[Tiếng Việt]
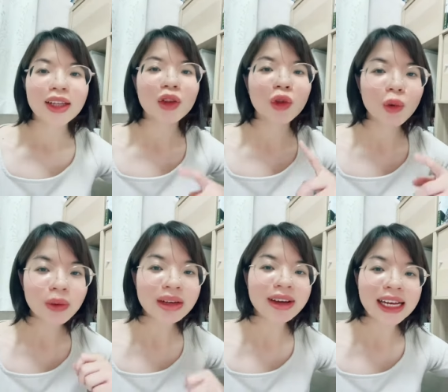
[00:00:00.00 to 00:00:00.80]
túm
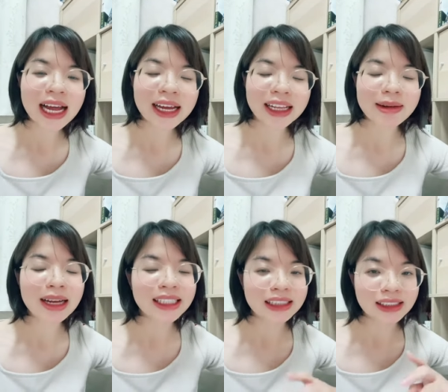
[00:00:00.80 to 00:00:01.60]
cái váy lại là các bạn
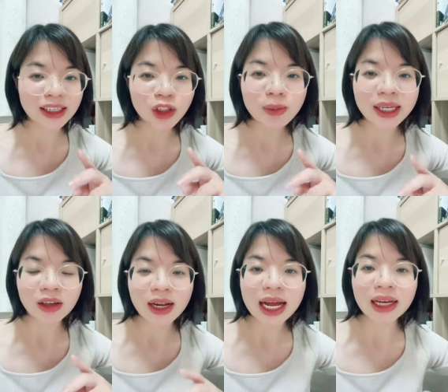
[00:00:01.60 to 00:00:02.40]
chỉ cần nhớ cho mình đó là